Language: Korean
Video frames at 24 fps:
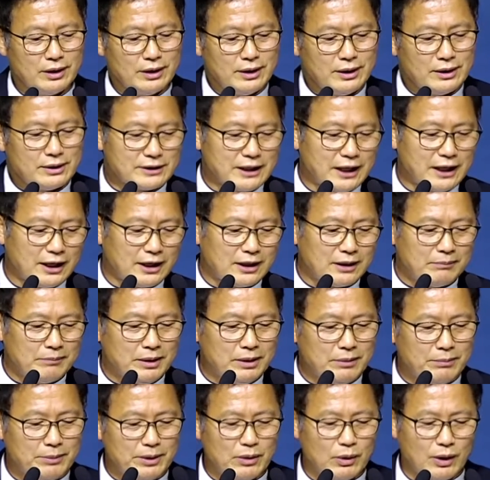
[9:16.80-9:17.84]
사람을
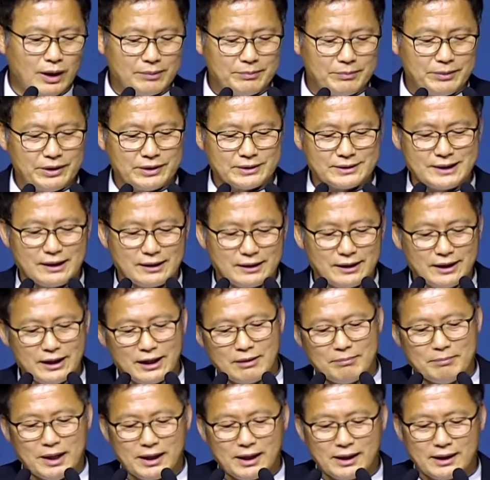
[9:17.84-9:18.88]
미워하며 상대가
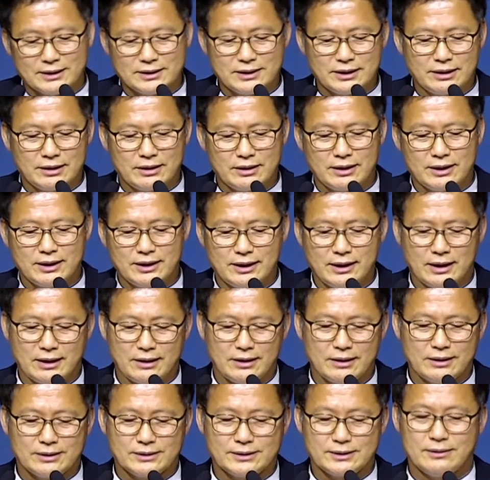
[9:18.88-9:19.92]
망가지기를 기대하는
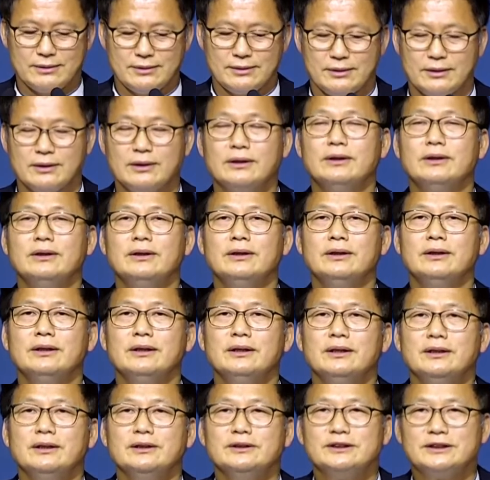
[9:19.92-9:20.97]
것은
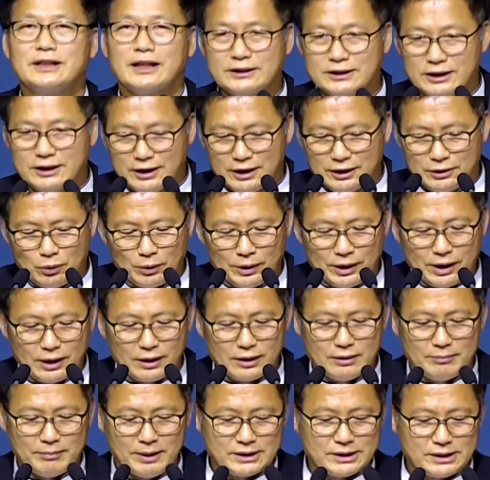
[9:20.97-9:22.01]
자신이 독약을
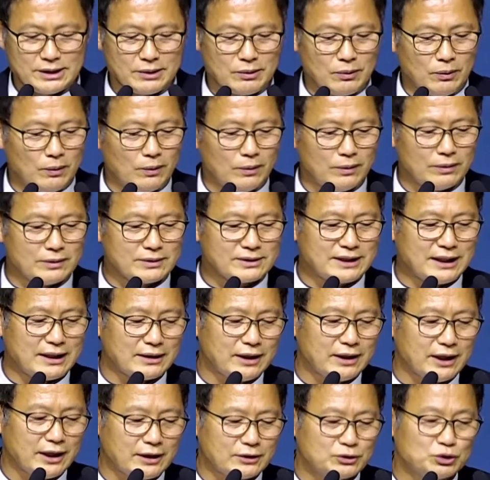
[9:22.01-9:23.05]
마시고
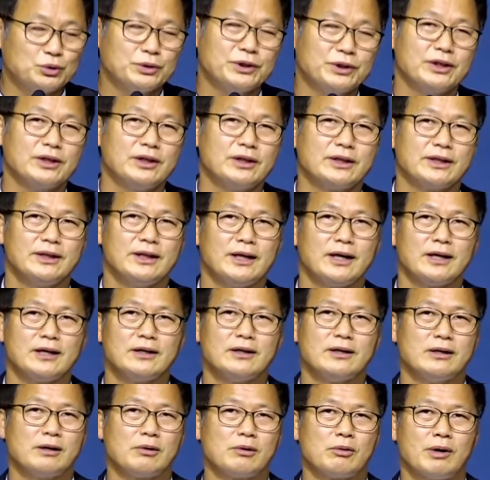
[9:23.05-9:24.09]
상대가 죽기를 기다리는
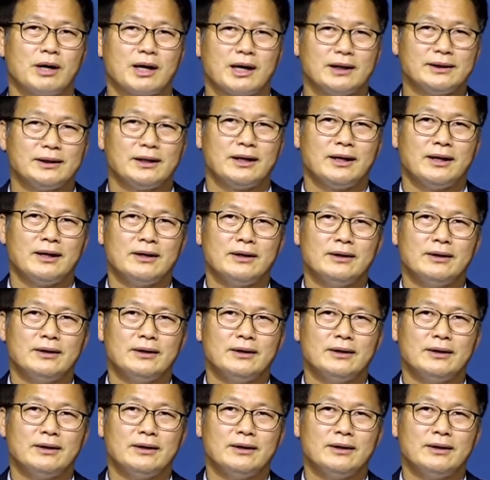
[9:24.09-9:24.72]
것과 같다.